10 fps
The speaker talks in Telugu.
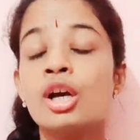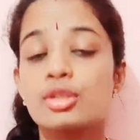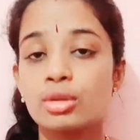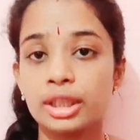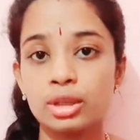
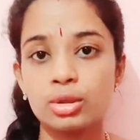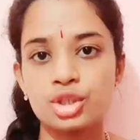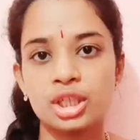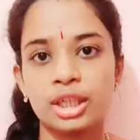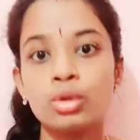సో ఈరోజు
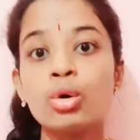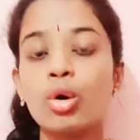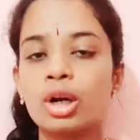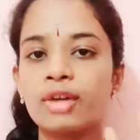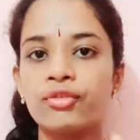నేను
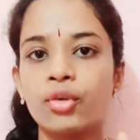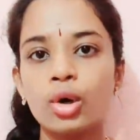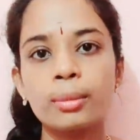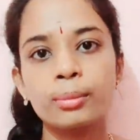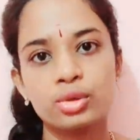ఒక
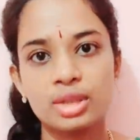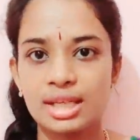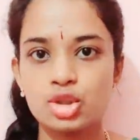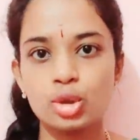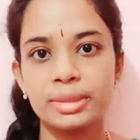ఫోర్
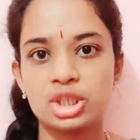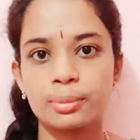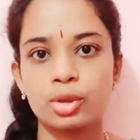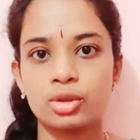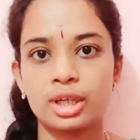ముద్రాస్
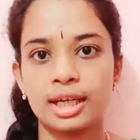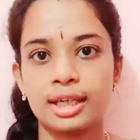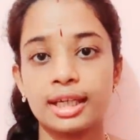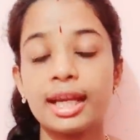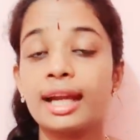
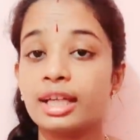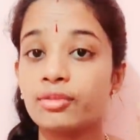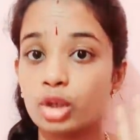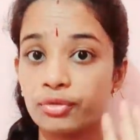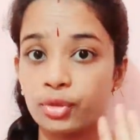చూపించబోతున్నానండి అంటే
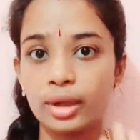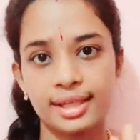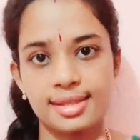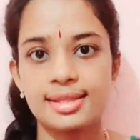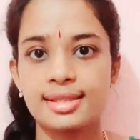ఒక ఫోర్
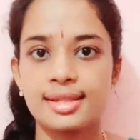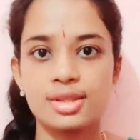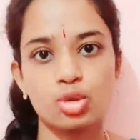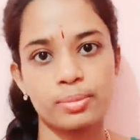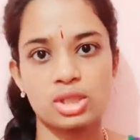
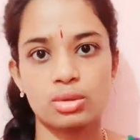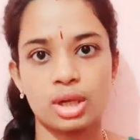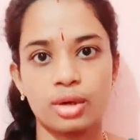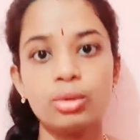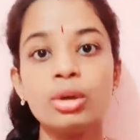ఎక్సర్సైజెస్
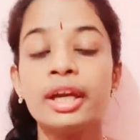చూపిస్తున్నాను